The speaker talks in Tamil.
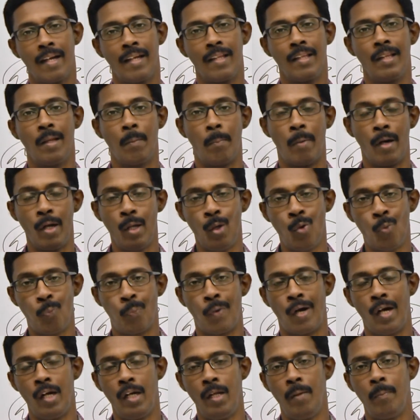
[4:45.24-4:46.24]
இந்த பயோ
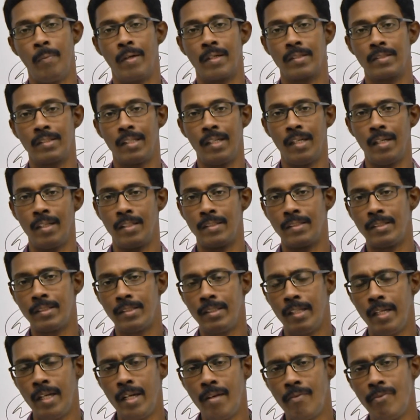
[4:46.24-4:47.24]
பாலிமர்ஸை
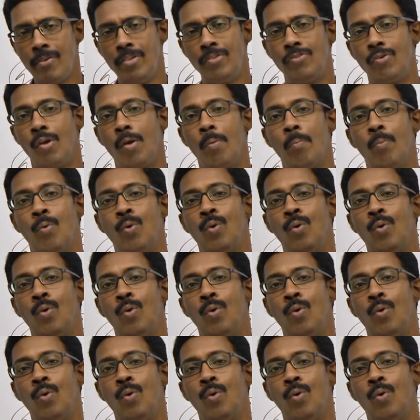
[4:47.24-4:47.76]
இண்டிவிஜுவல்